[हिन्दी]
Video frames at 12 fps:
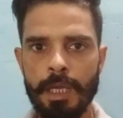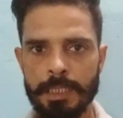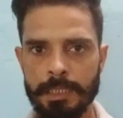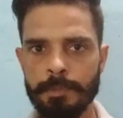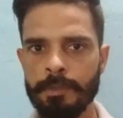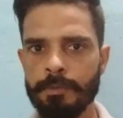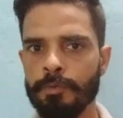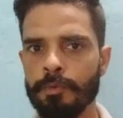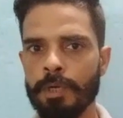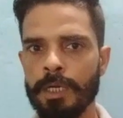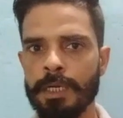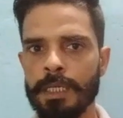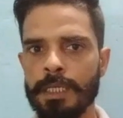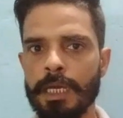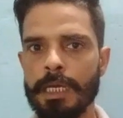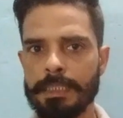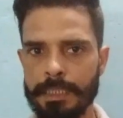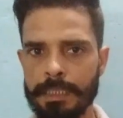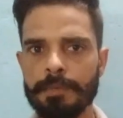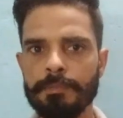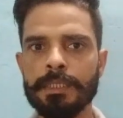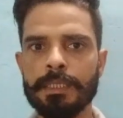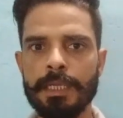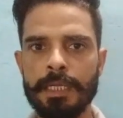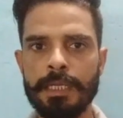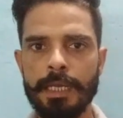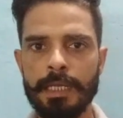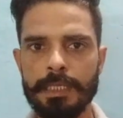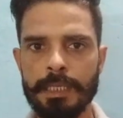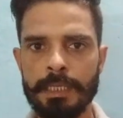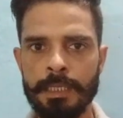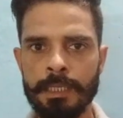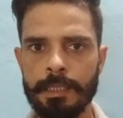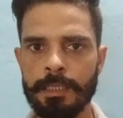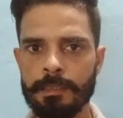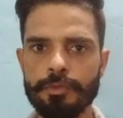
ऐसे में ट्रू कॉलर ने ये आशंका भी जताई है कि